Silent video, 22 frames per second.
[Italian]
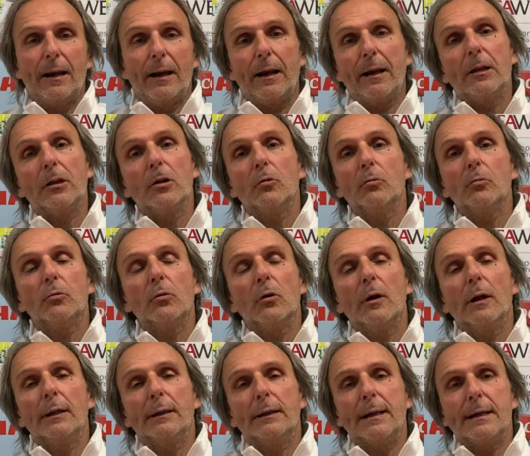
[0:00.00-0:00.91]
ritenuto
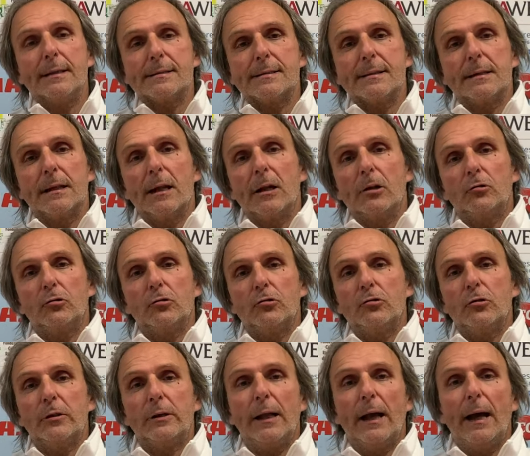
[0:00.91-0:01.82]
all'altezza della
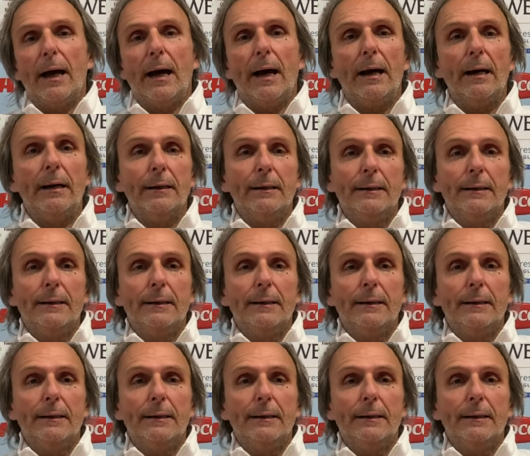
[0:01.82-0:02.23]
società